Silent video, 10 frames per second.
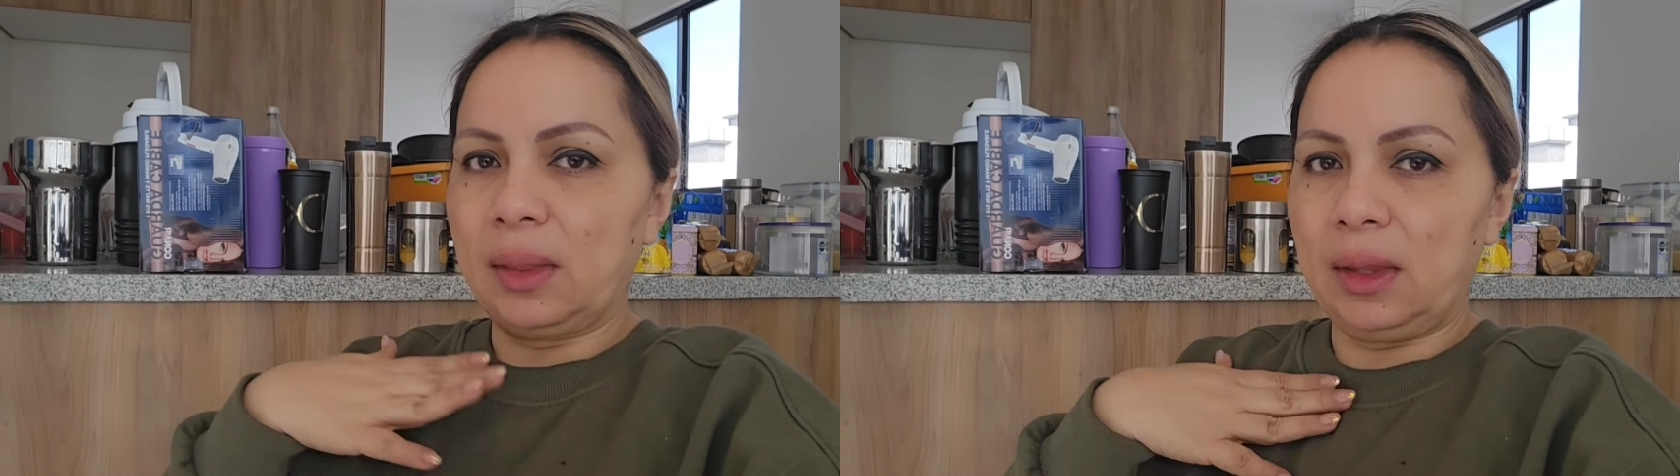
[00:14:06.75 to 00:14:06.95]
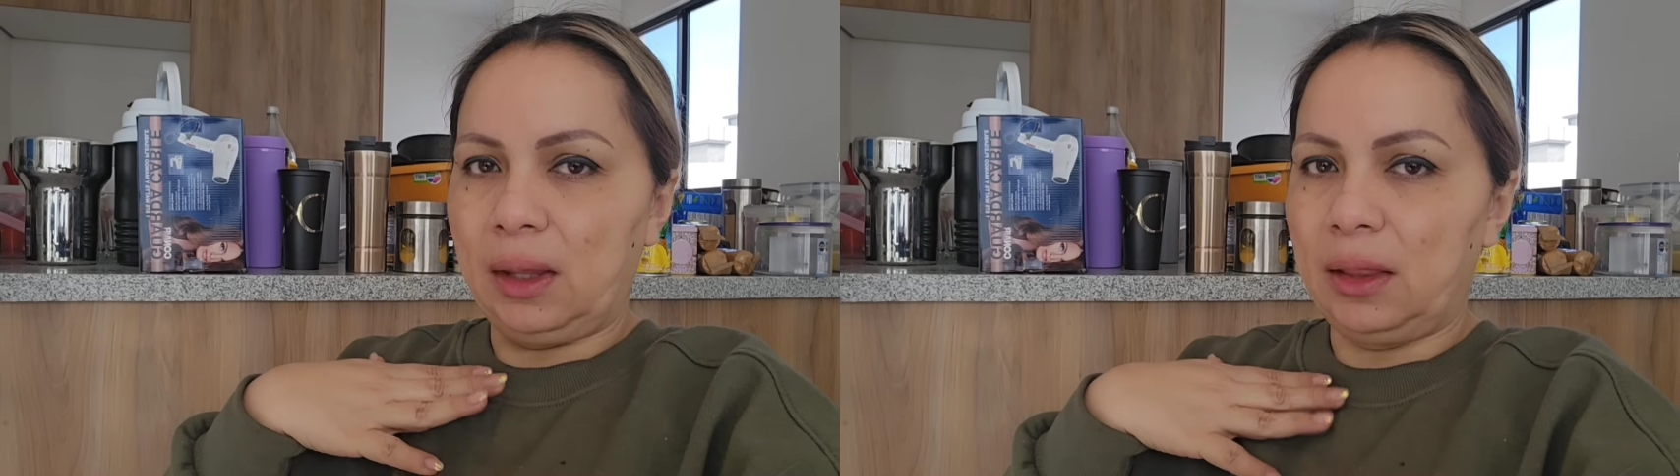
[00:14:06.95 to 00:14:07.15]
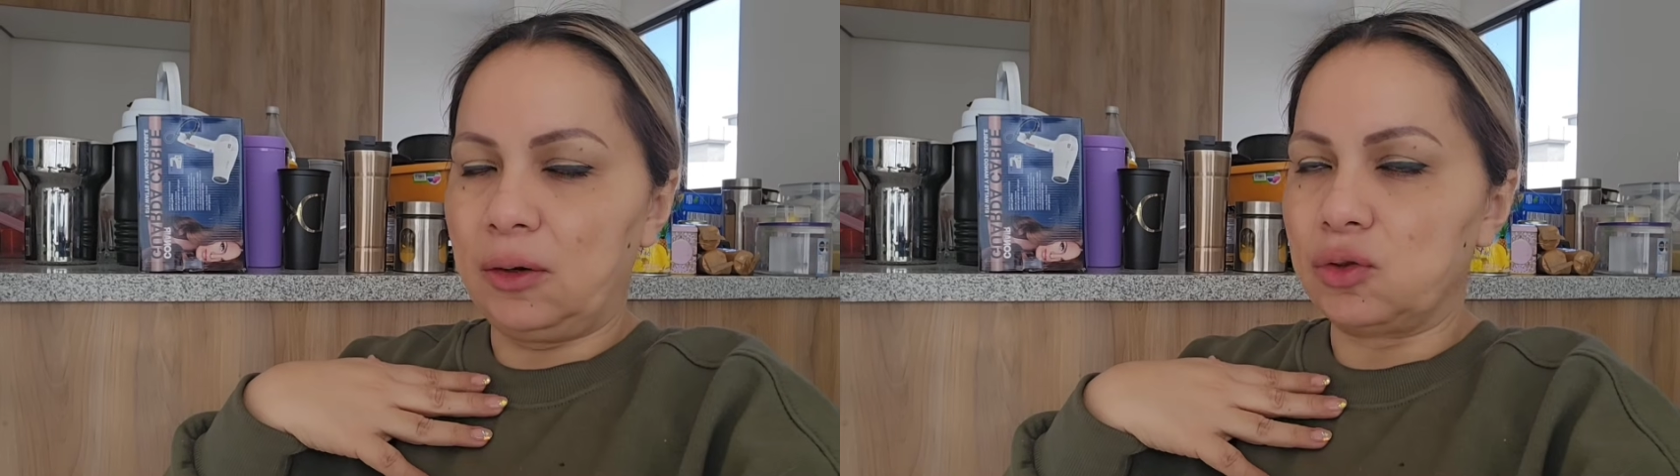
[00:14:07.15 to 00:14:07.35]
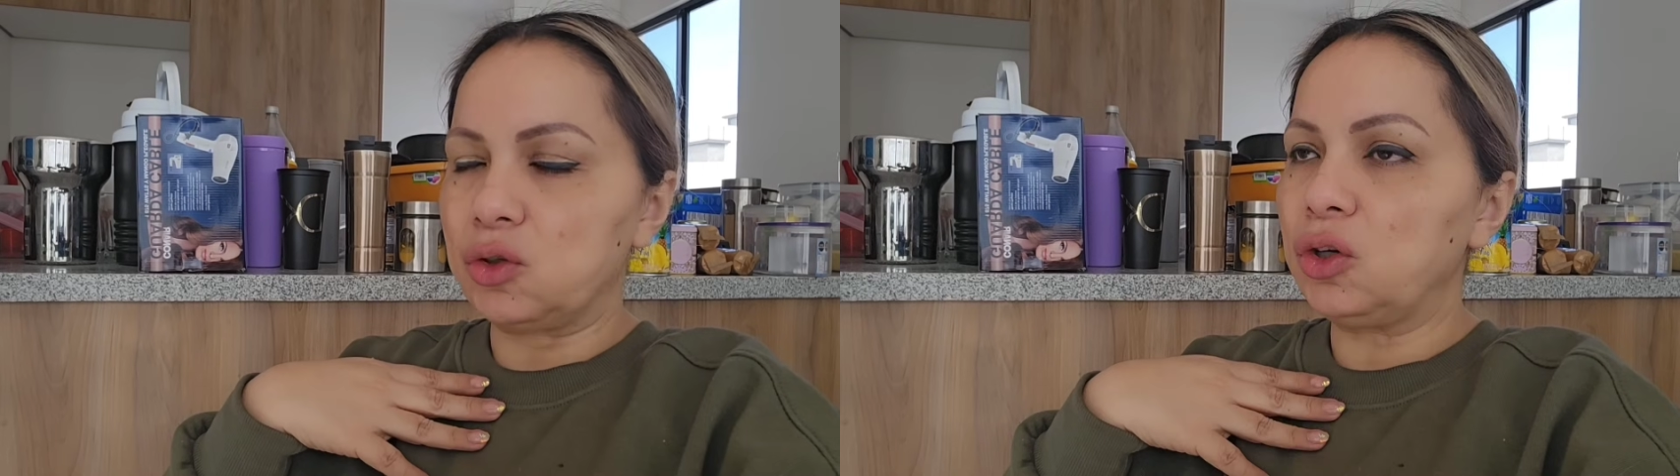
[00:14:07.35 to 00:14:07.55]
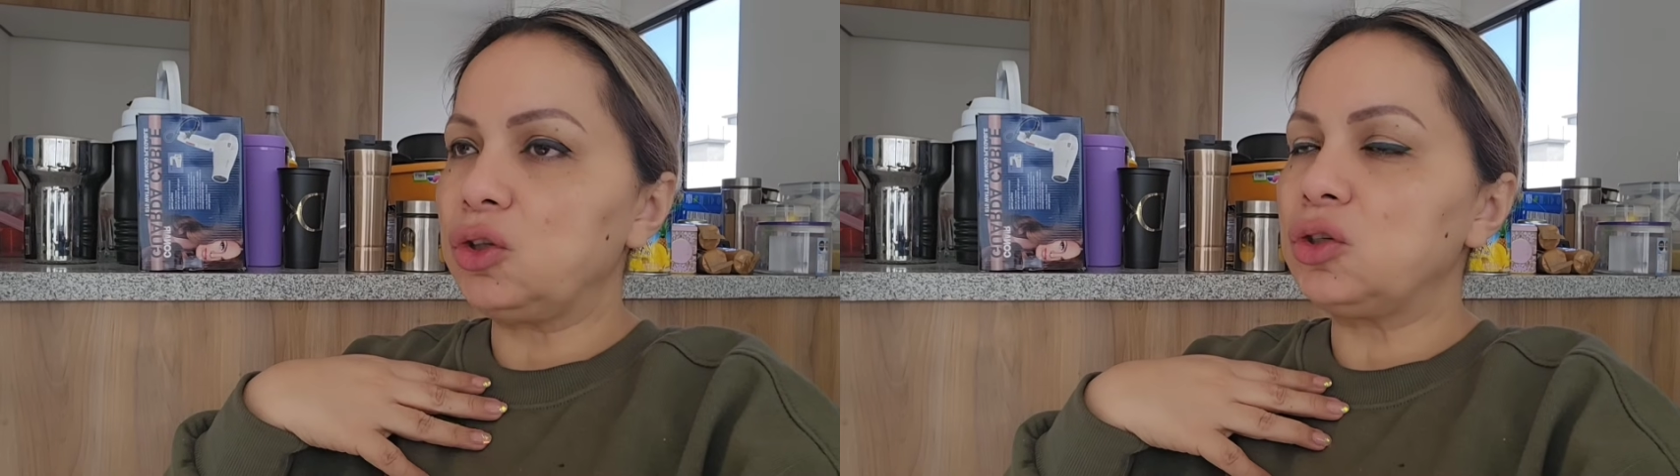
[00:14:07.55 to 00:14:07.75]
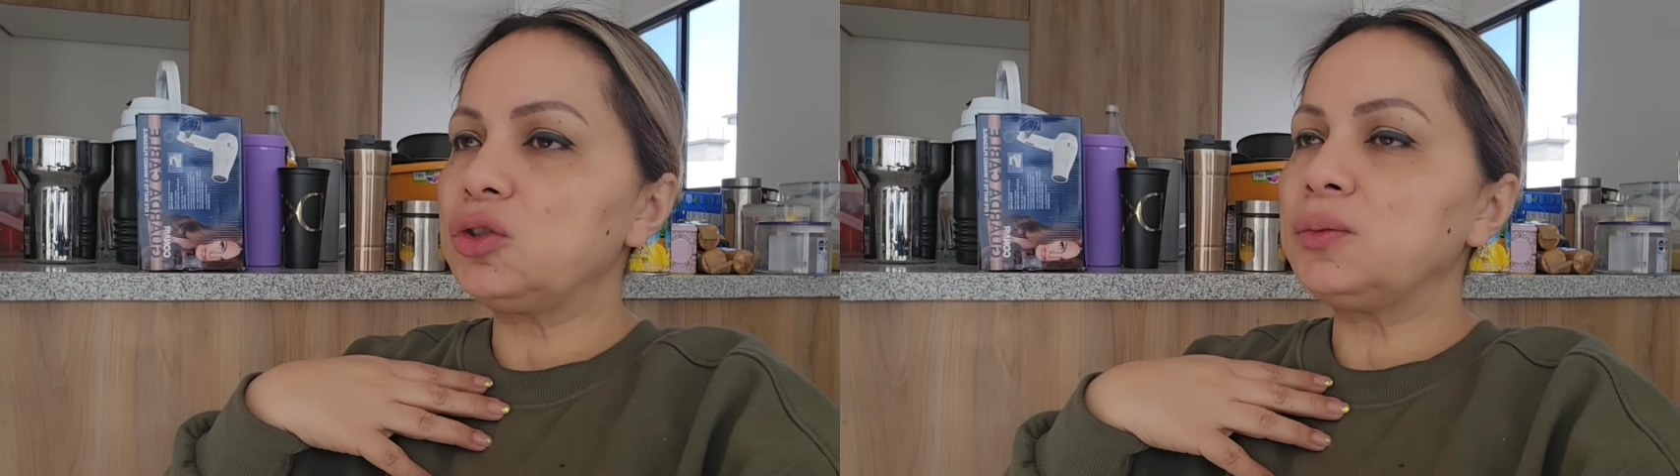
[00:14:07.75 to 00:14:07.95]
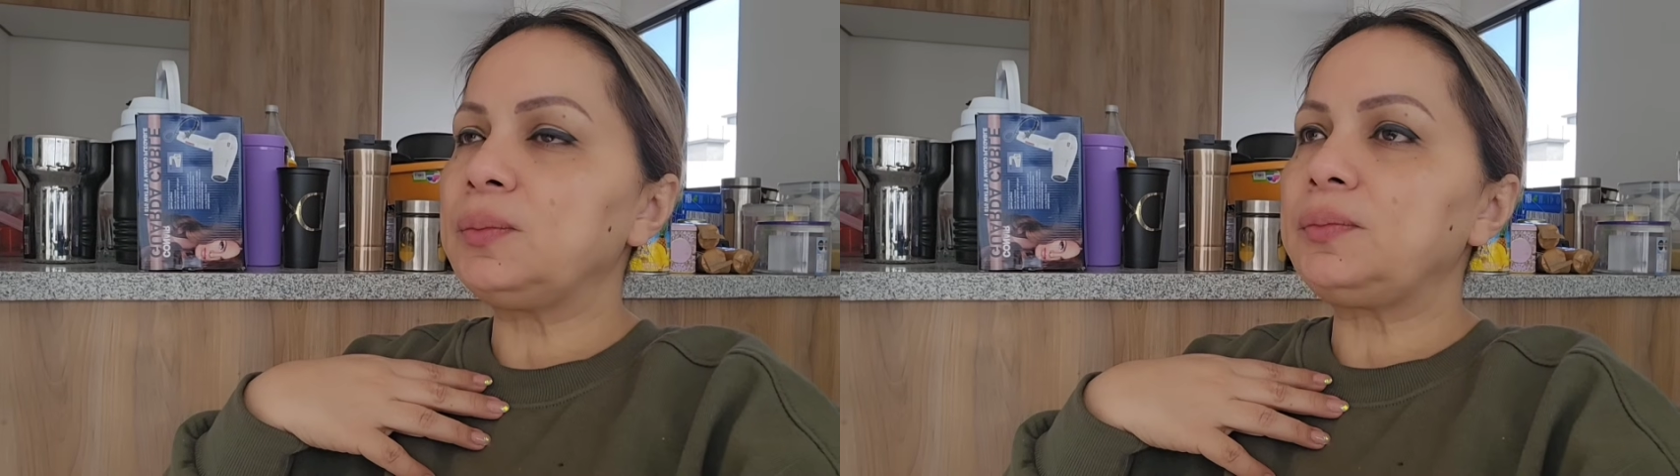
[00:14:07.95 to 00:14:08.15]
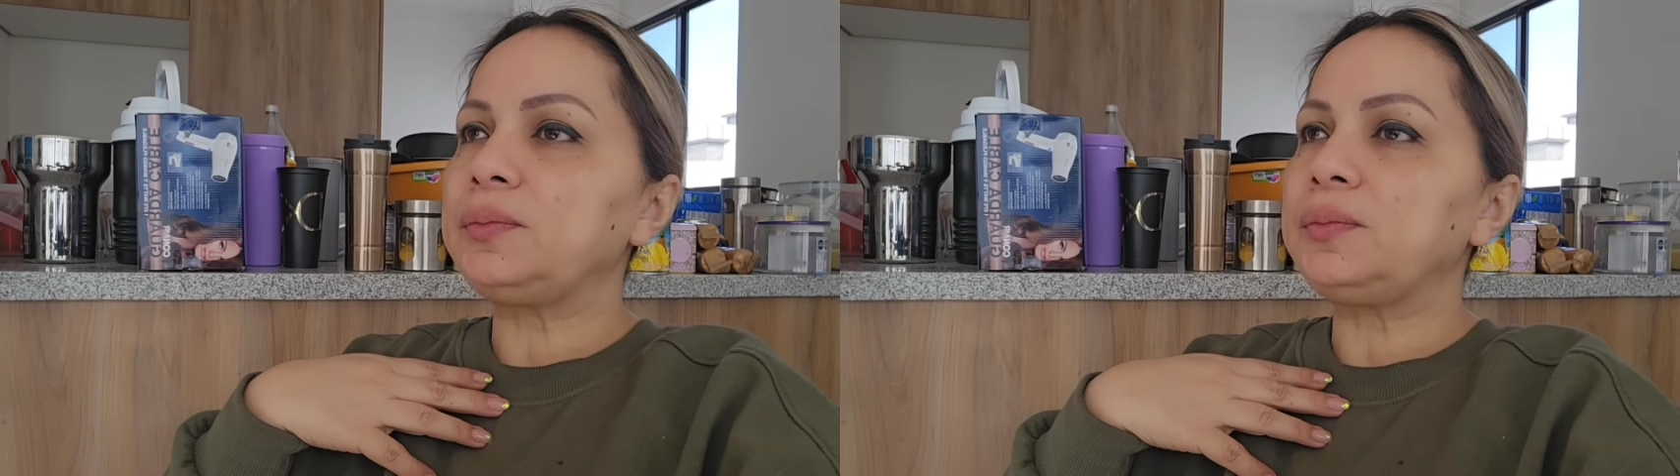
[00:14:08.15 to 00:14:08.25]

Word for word: de, de nosotros